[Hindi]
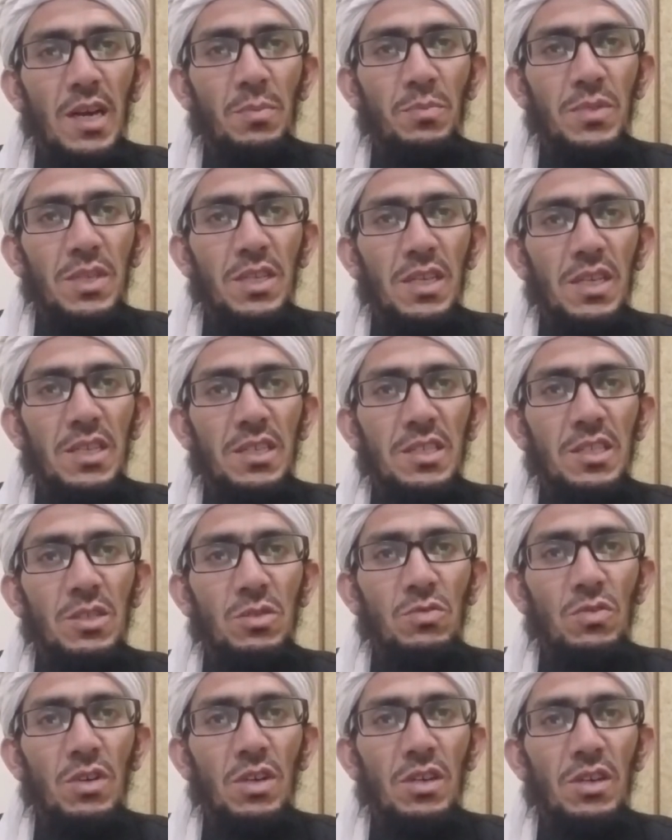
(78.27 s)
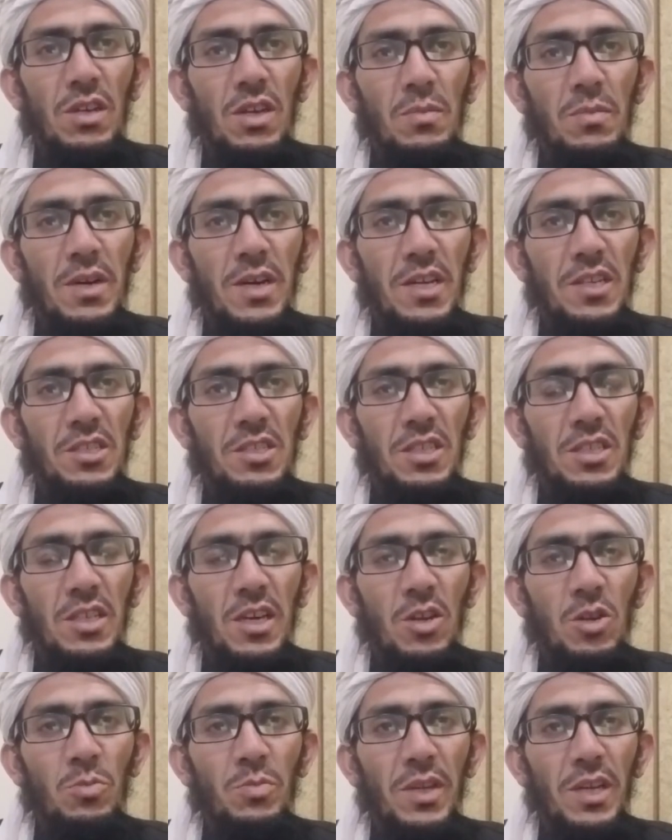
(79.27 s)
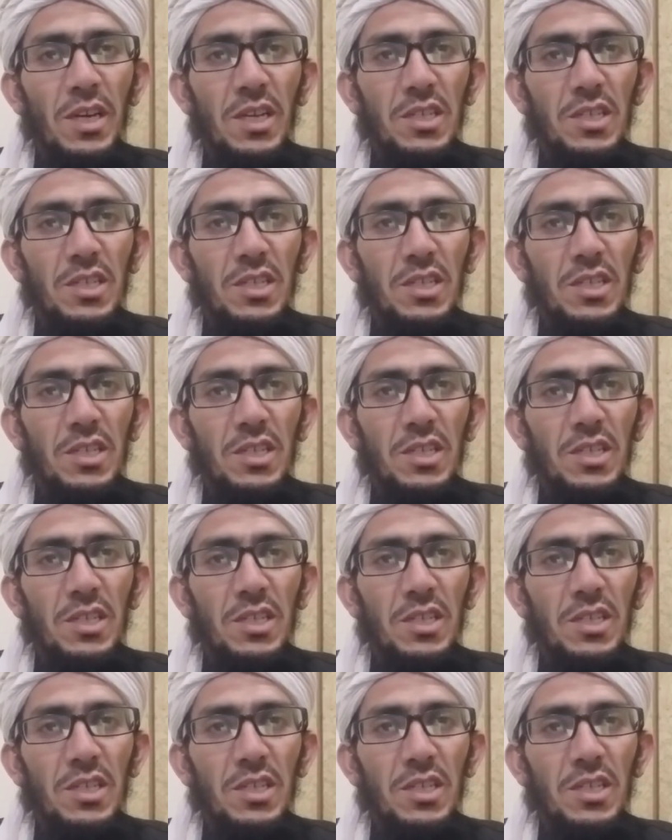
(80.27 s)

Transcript: अपने अजीज़ व अकरबा रिश्तेदारों पर